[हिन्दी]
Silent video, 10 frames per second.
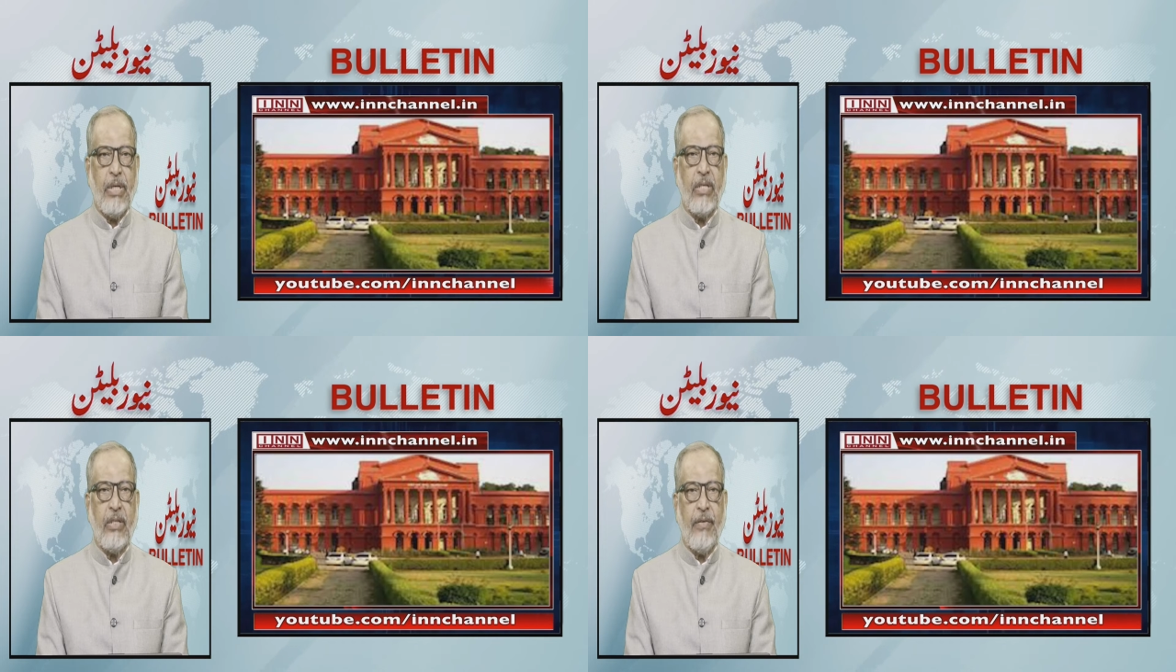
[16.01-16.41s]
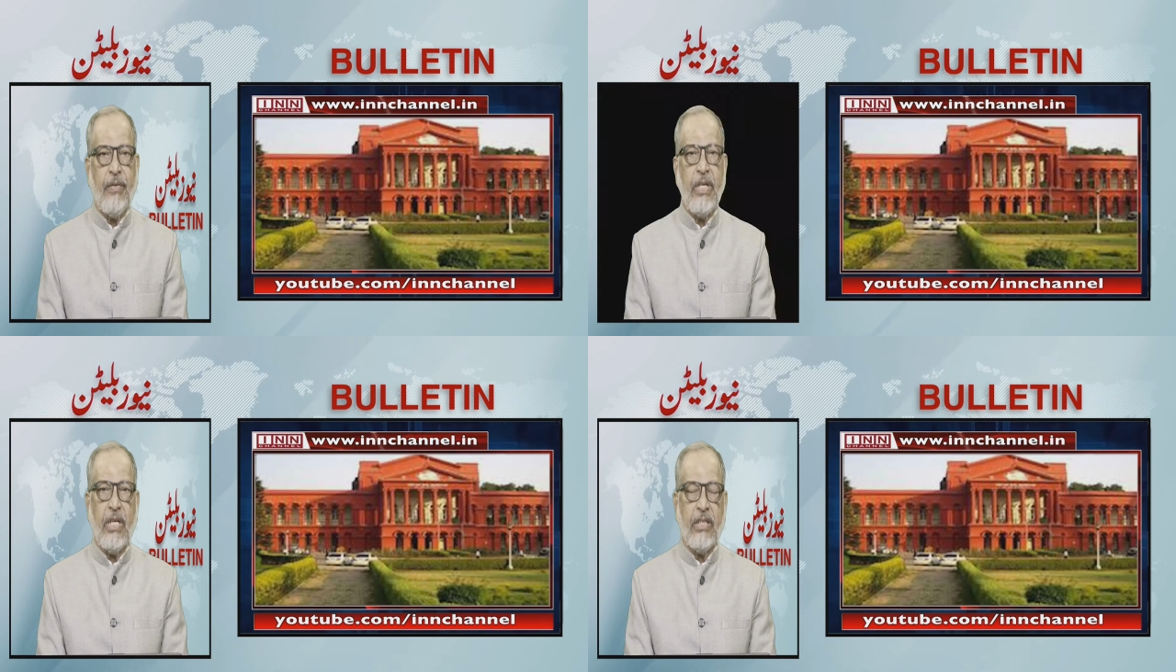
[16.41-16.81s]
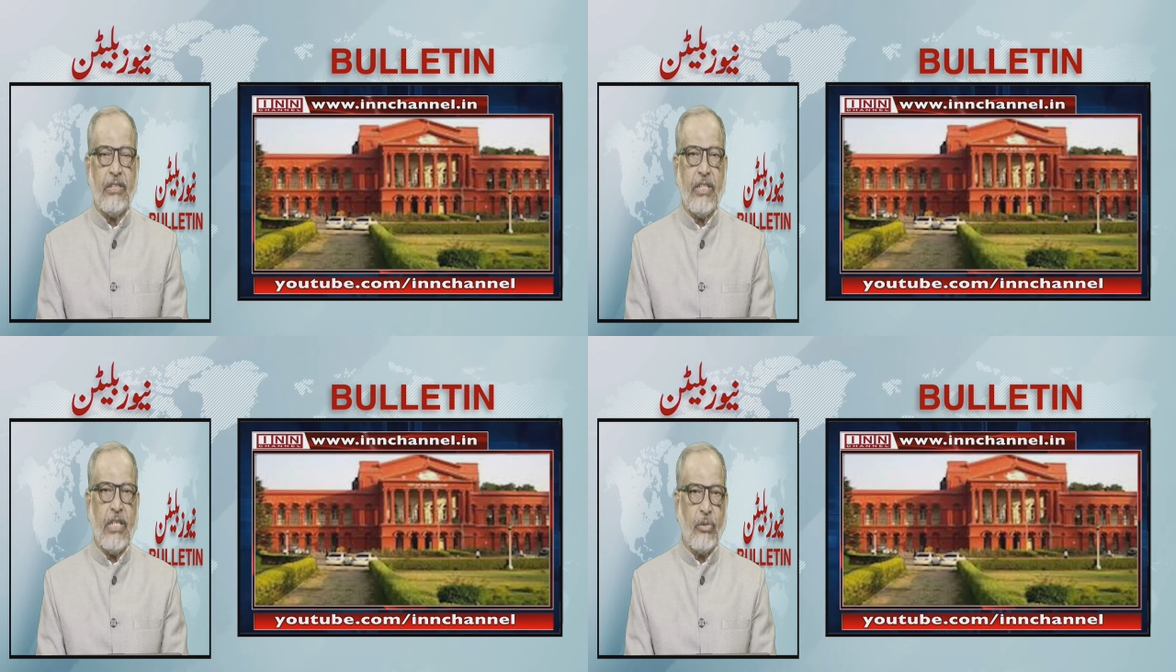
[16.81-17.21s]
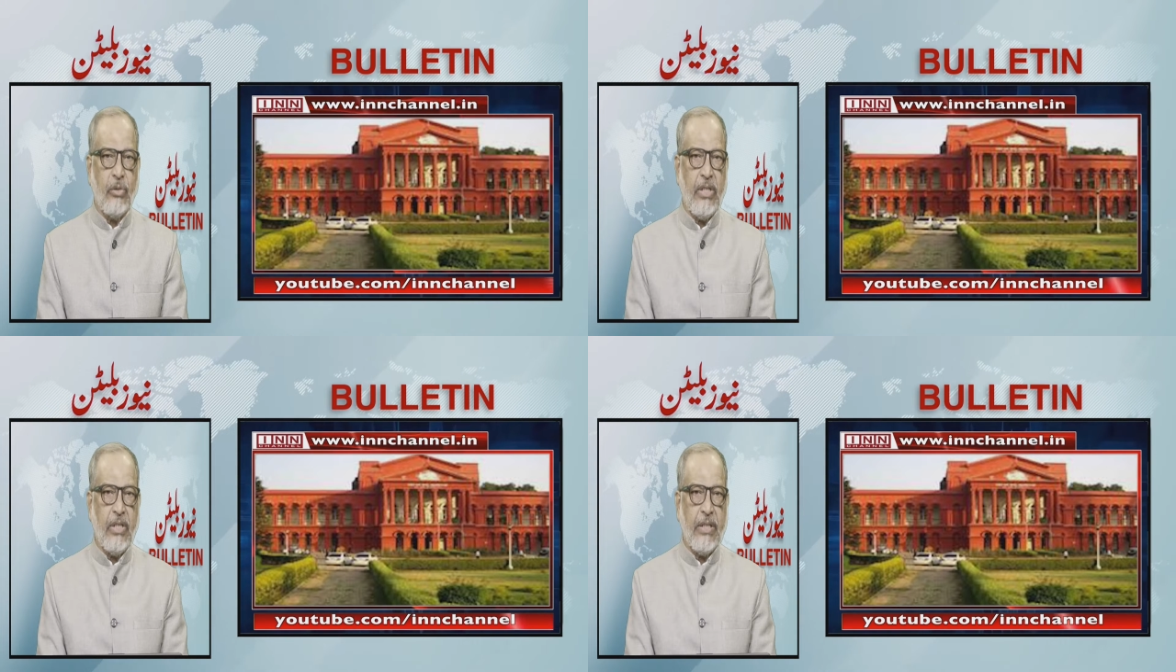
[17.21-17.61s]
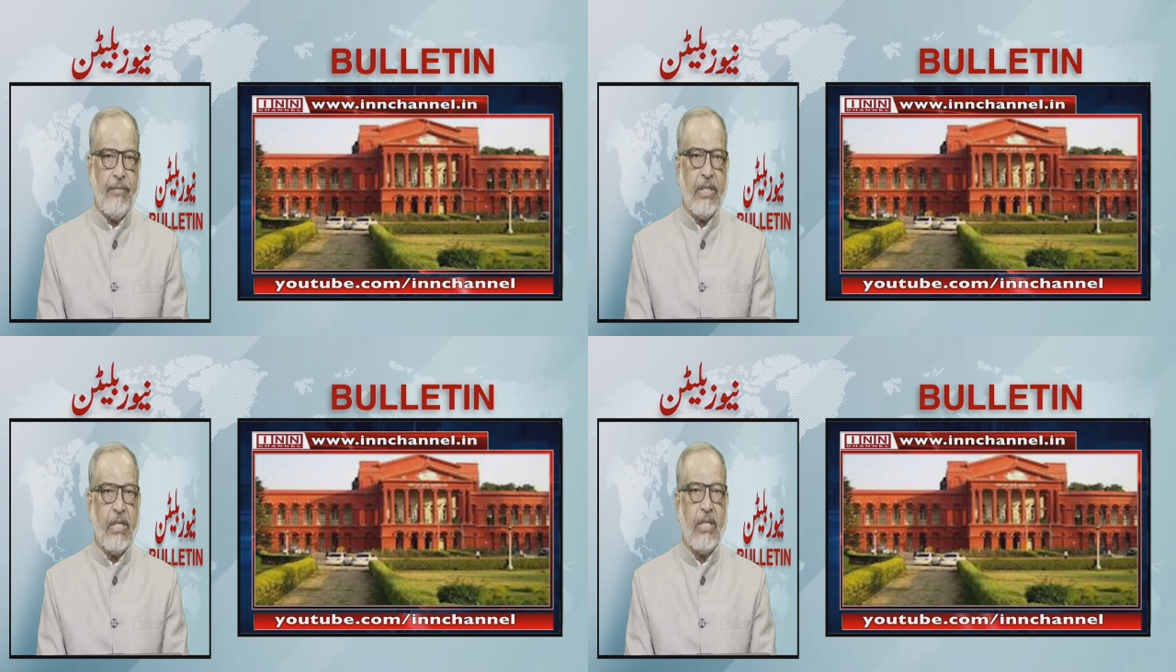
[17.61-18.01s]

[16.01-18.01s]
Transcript: बढ़ते हुए एहतजाज को देखते हुए